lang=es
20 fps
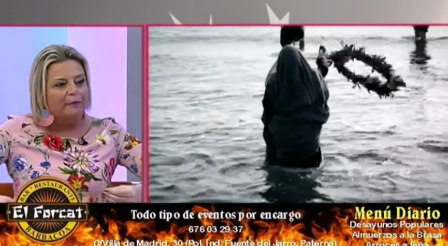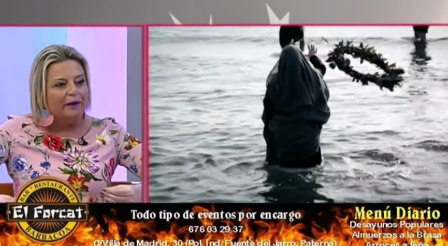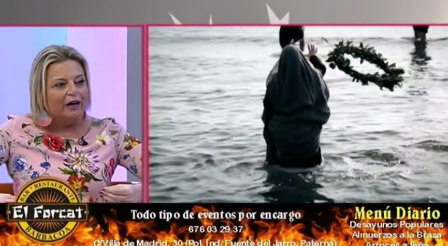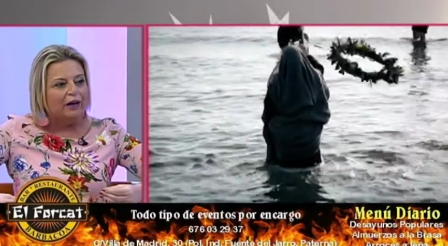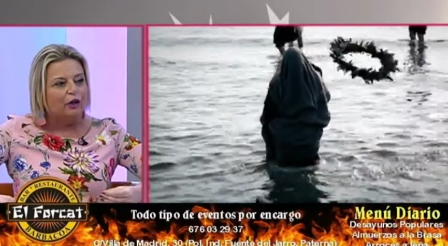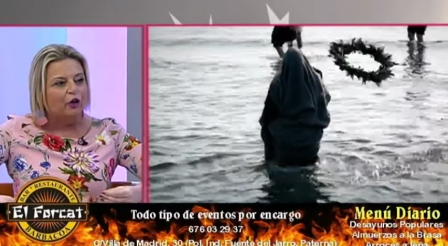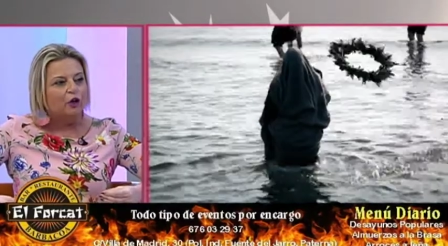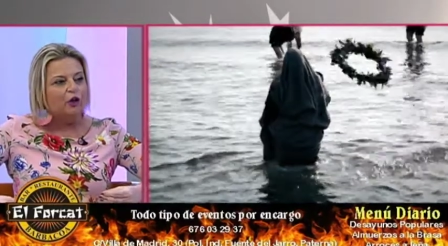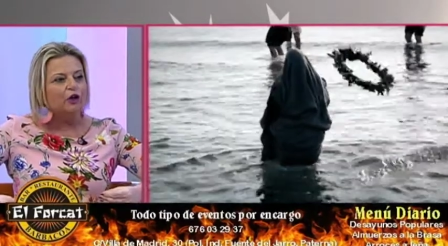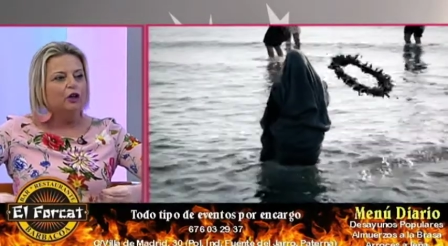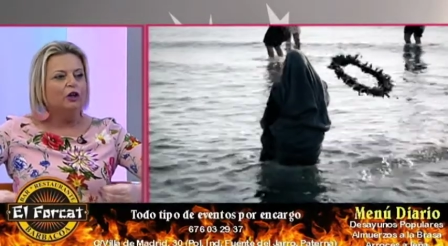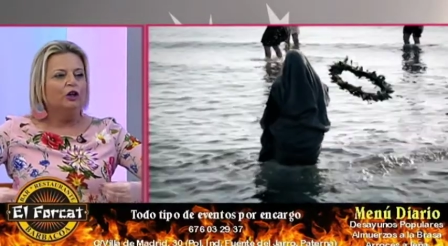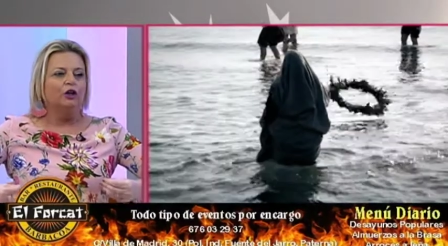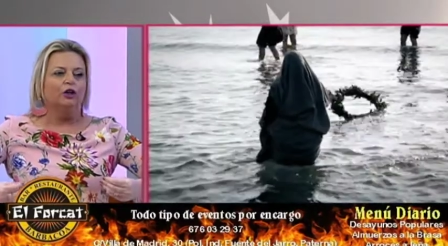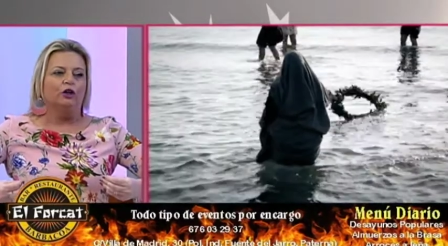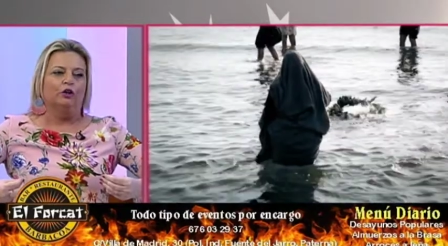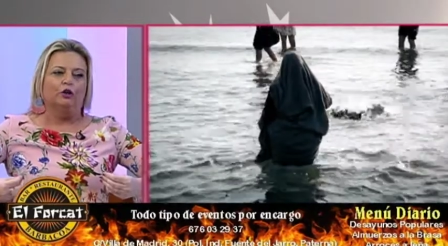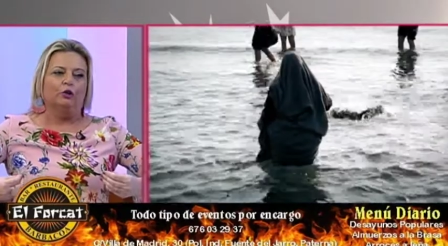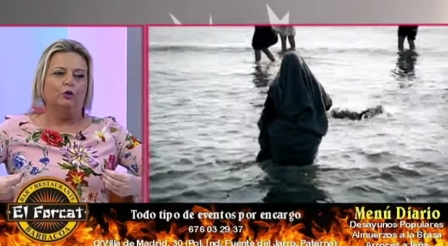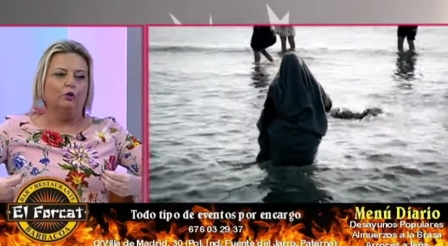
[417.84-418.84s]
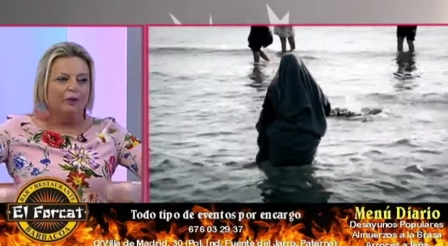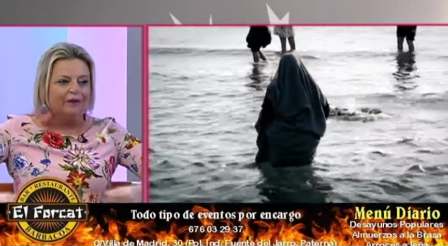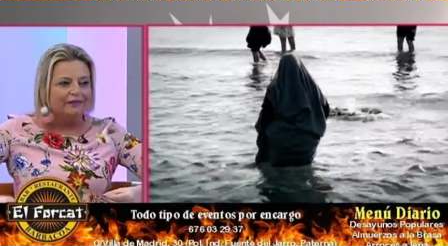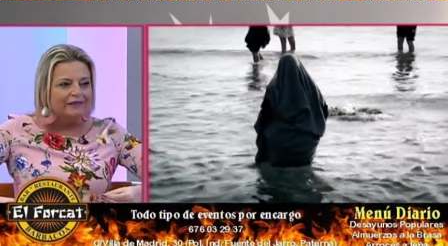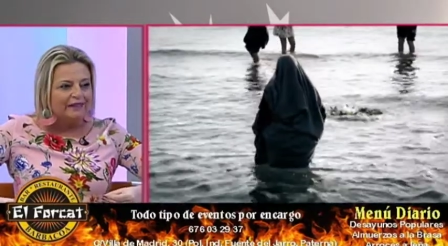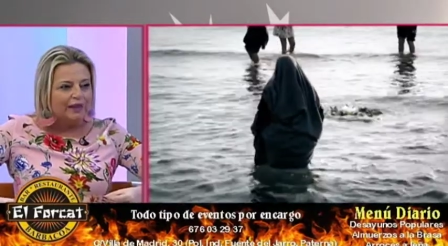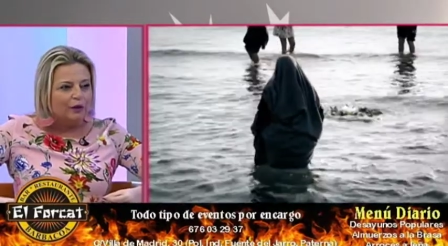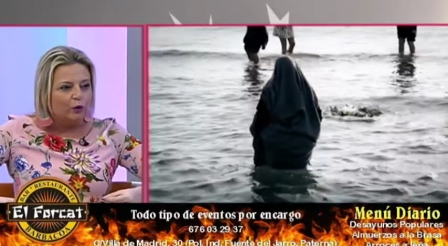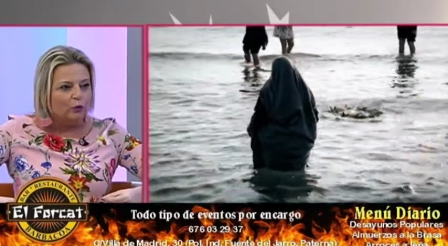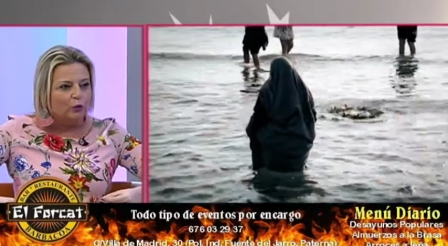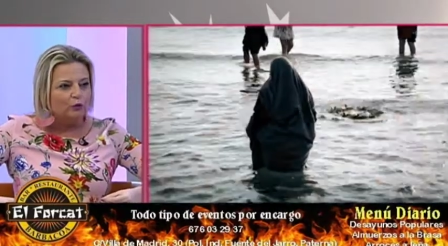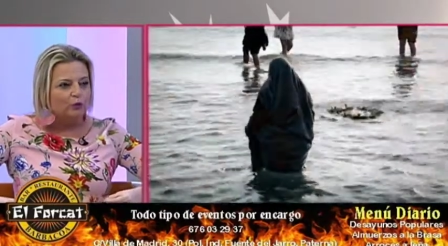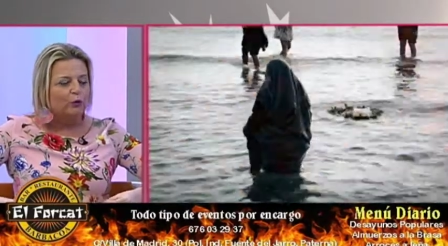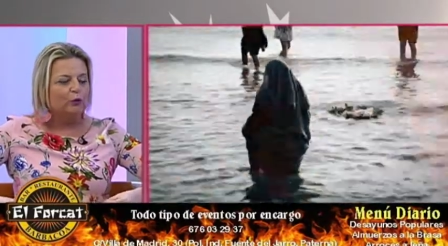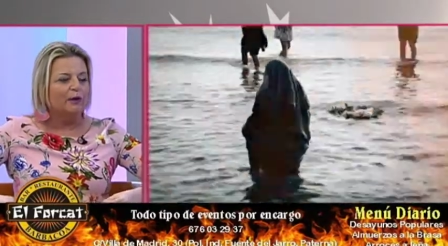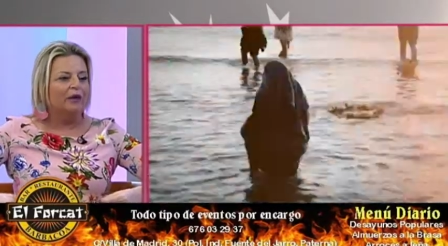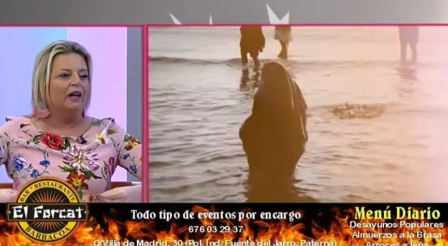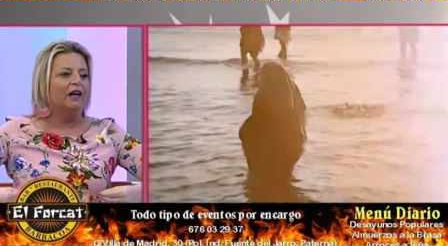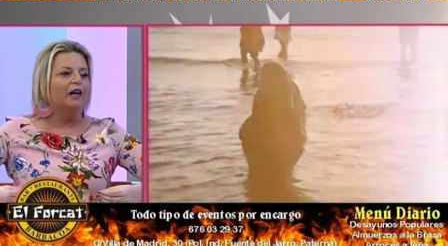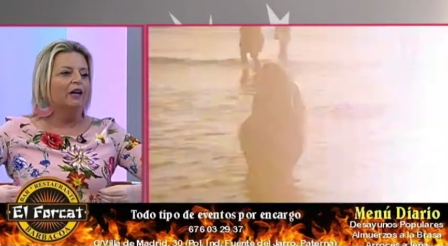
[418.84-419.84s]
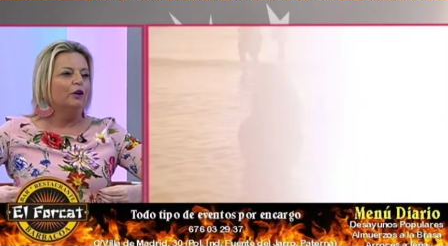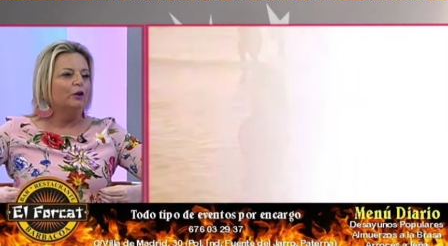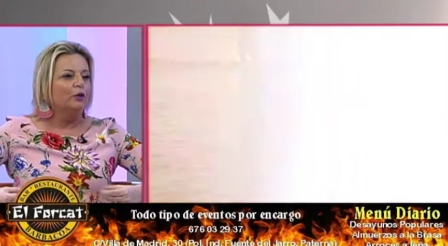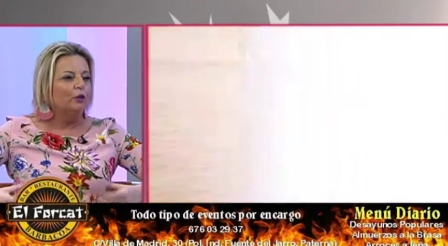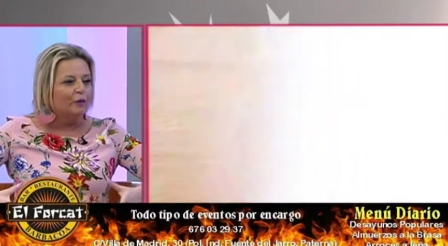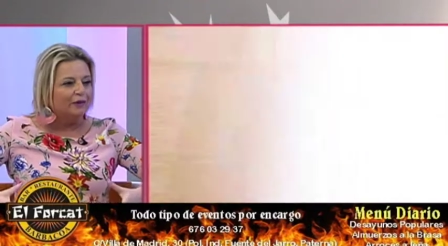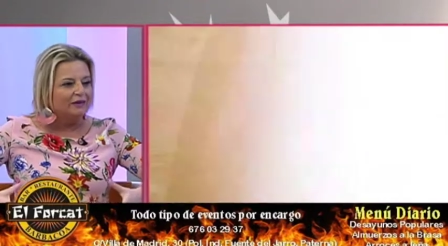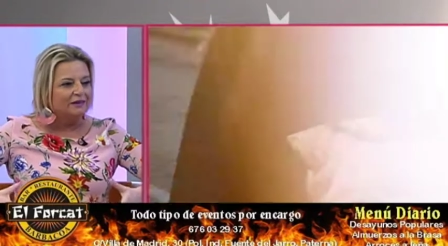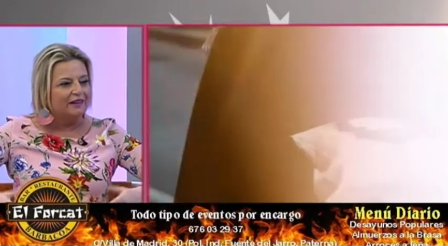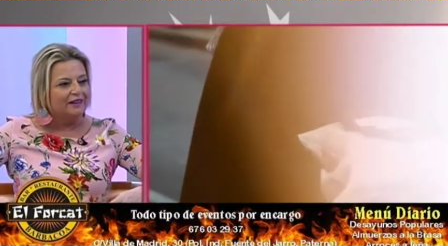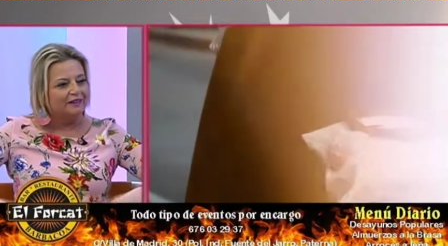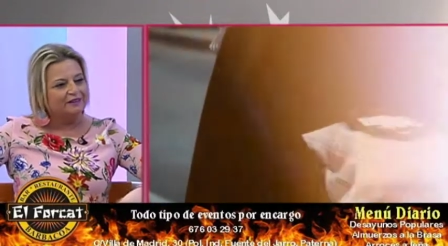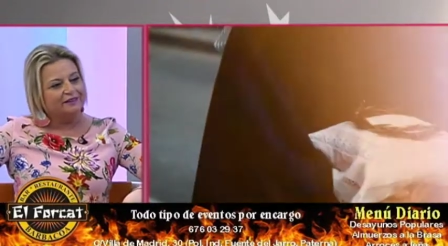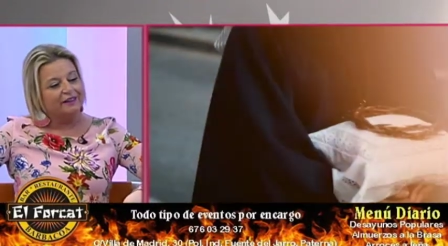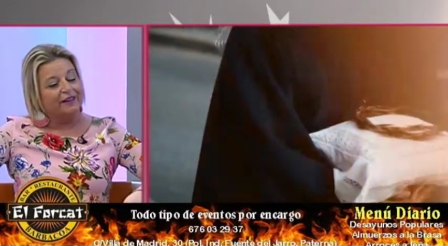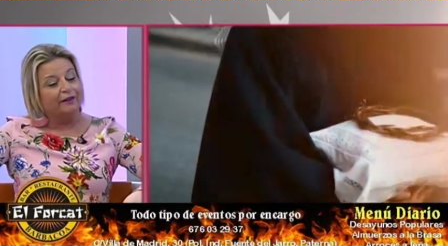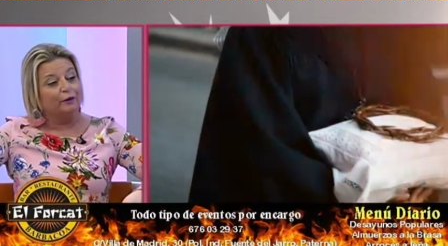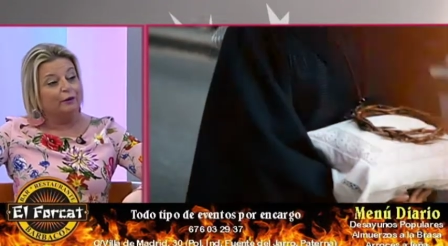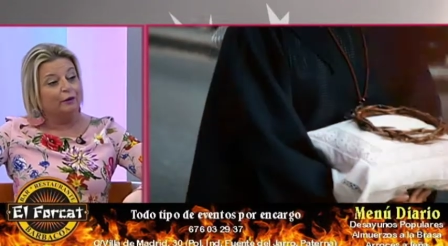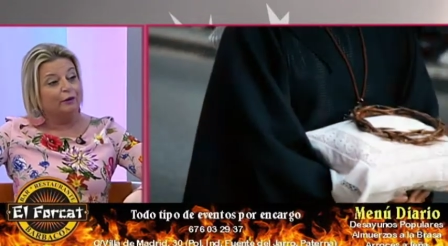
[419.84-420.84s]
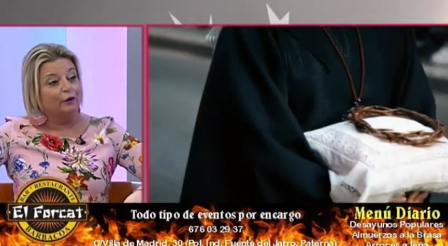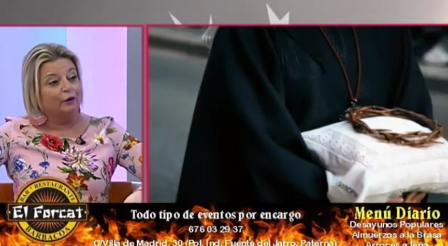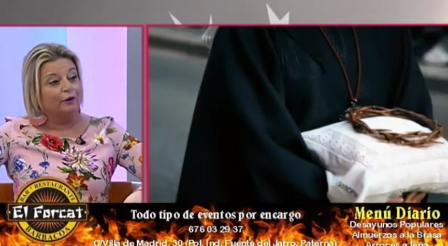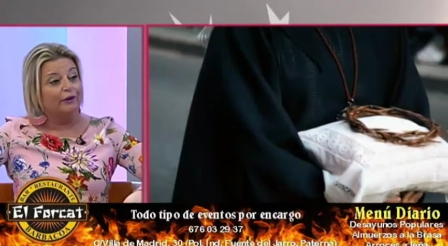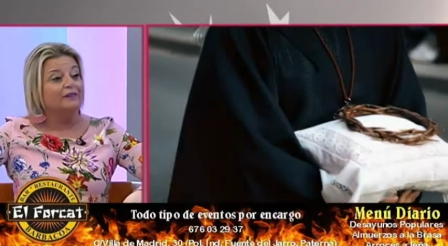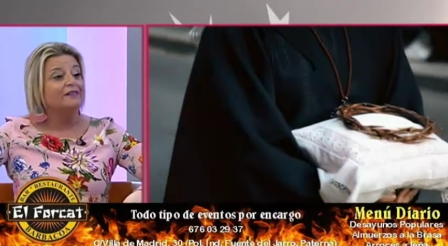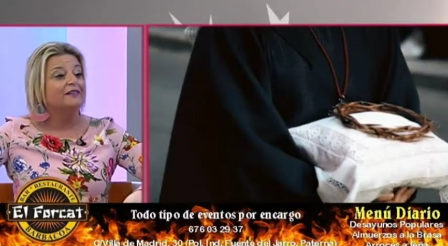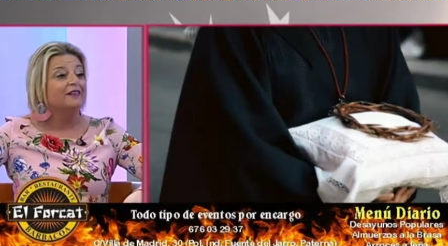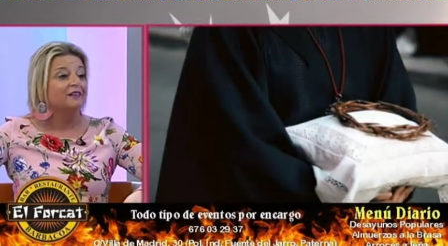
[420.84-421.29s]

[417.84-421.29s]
valor nuestra cultura, nuestras tradiciones y,